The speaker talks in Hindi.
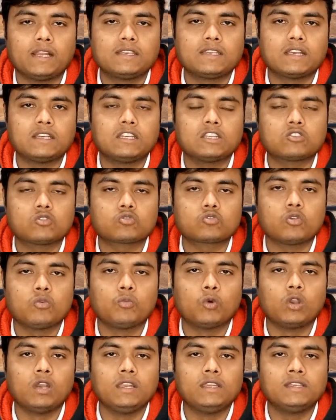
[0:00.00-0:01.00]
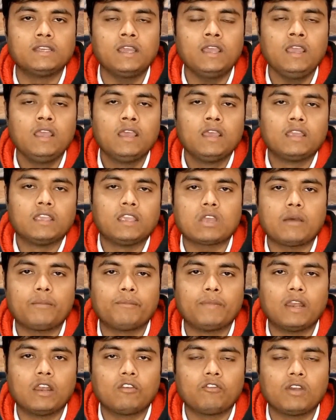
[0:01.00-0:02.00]
एल चार्जेस उसको बोल लीजिए से आप
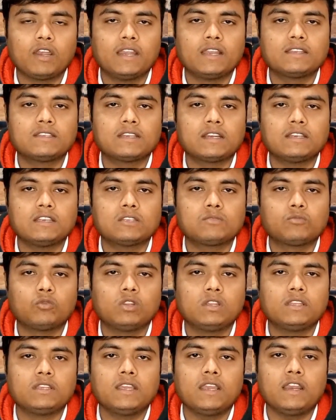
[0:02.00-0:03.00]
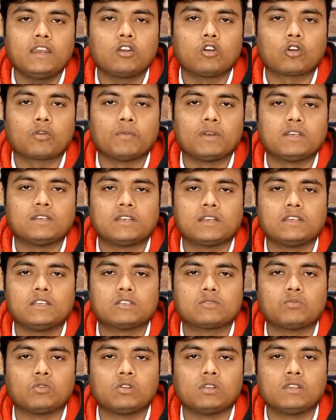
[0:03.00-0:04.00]
बिल ऑफ लेटिंग चार्जेस बोल दीजिए या डॉक्यूमेंट
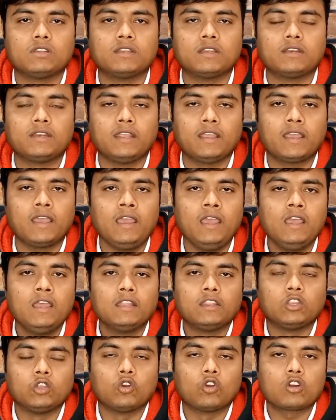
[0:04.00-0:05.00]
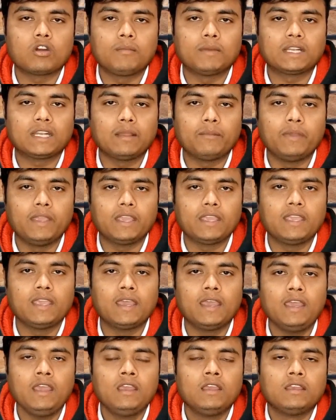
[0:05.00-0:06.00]
चार्जेस बोल दीजिए ठीक है तीनों का मतलब एक ही
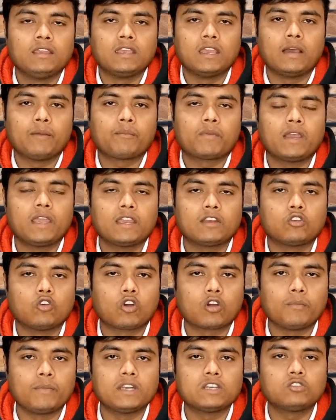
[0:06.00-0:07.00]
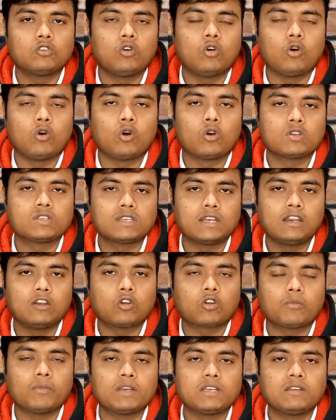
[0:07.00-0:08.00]
है ये आपका एक डॉक्यूमेंट जो ओरिजिनल
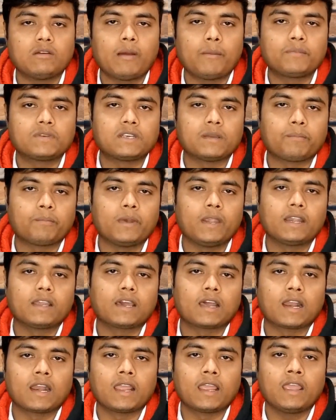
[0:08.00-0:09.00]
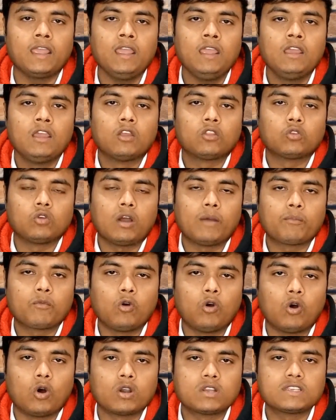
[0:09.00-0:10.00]
डॉक्यूमेंट जब आप शिपमेंट कर लेंगे तो
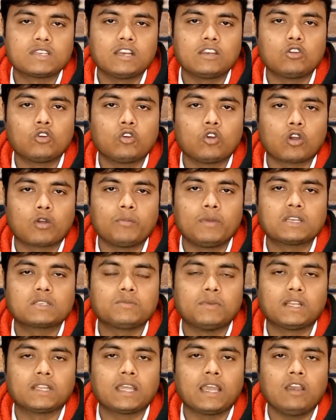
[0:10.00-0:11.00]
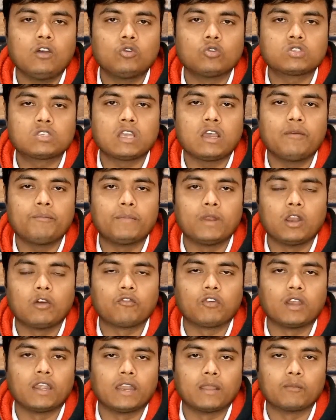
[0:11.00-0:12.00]
आपको ओरिजिनल जो डॉक्यूमेंट्स मिलता है उसे आप बिल
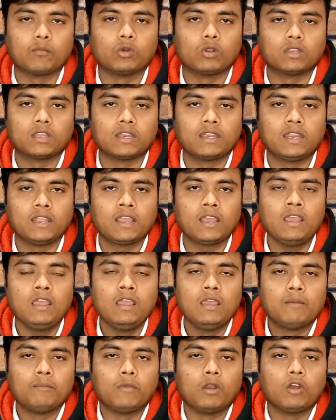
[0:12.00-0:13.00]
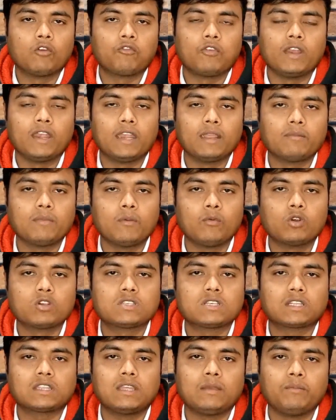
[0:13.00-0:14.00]
ऑफ लेटिंग बोलते हैं ठीक है बिल ऑफ लेटिंग भी बोल
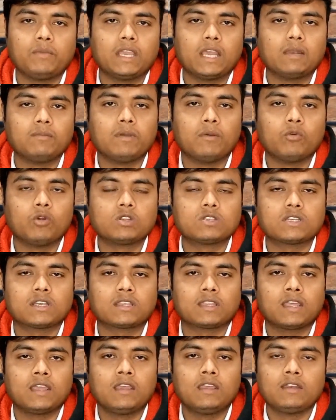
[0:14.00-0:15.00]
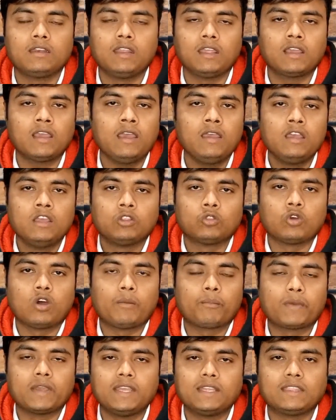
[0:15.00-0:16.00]
सकते हैं बीएल भी बोल सकते हैं ठीक है तो
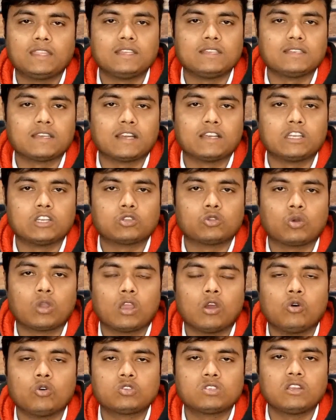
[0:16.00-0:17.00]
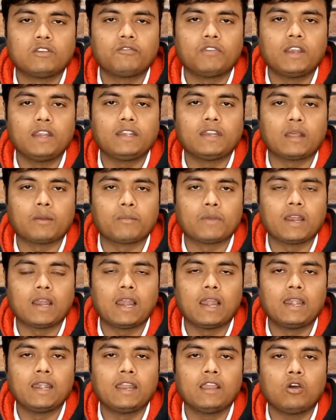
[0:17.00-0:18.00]
आपका ये तीन चार्जेस हो गए ओशन फ्रेट टर्मिनल
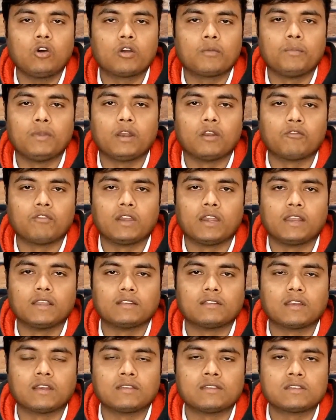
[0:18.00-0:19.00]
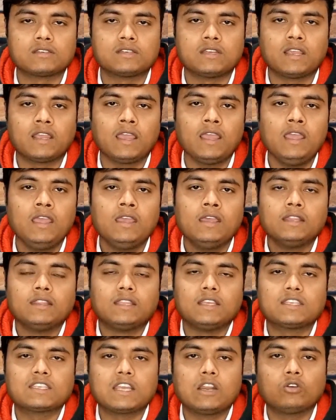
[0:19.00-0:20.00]
हैंडलिंग और बिल ऑफ लेटिंग चार्जेस ठीक है
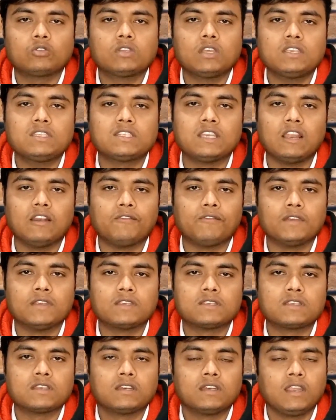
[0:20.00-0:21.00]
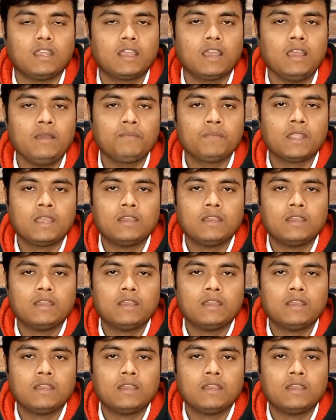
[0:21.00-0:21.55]
तीसरा होता है सील फीस ठीक है